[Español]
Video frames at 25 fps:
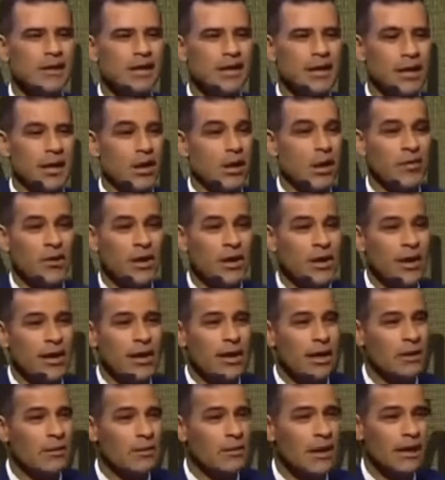que no había
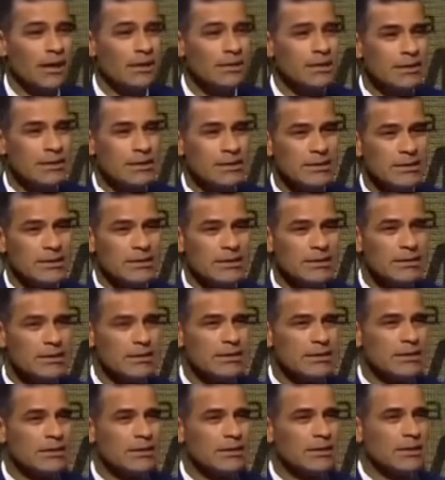nadie más,
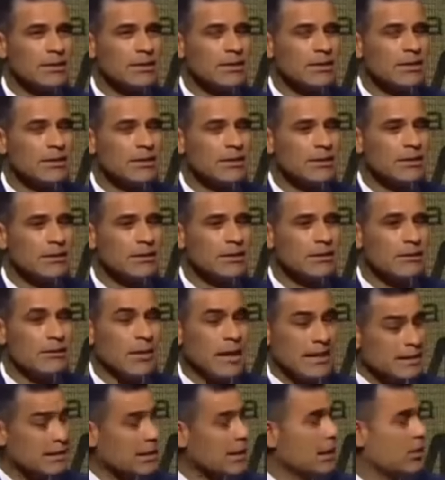
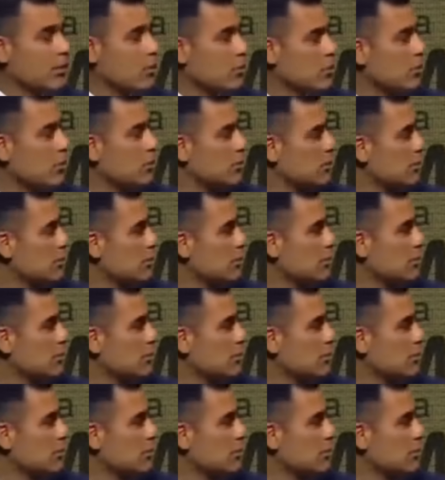más que tú,